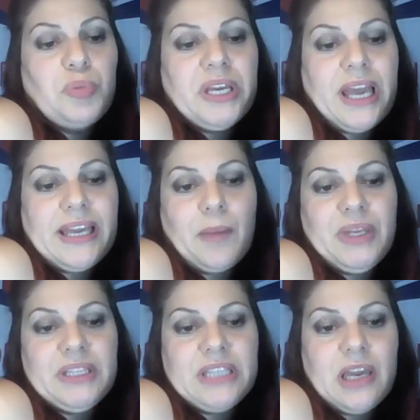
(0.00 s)
perché
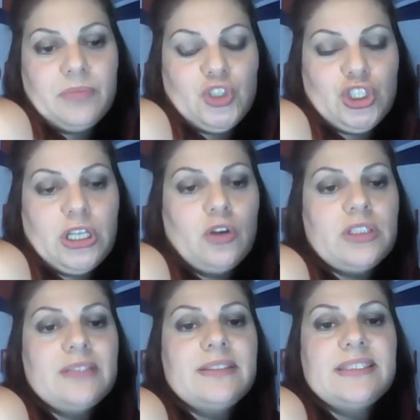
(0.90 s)
chiaramente ci tengo
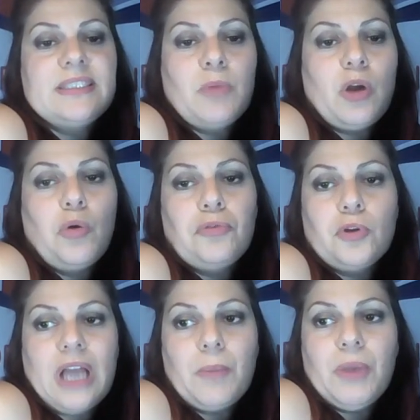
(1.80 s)
tantissimo a
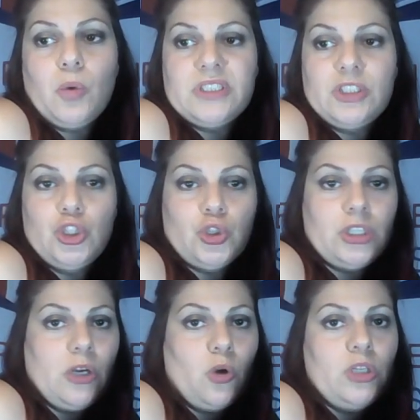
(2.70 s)
confrontarmi in questi
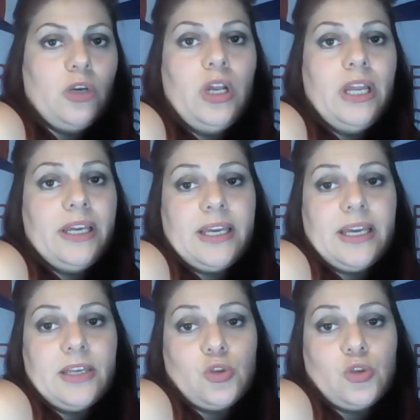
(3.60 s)
giorni con i colleghi che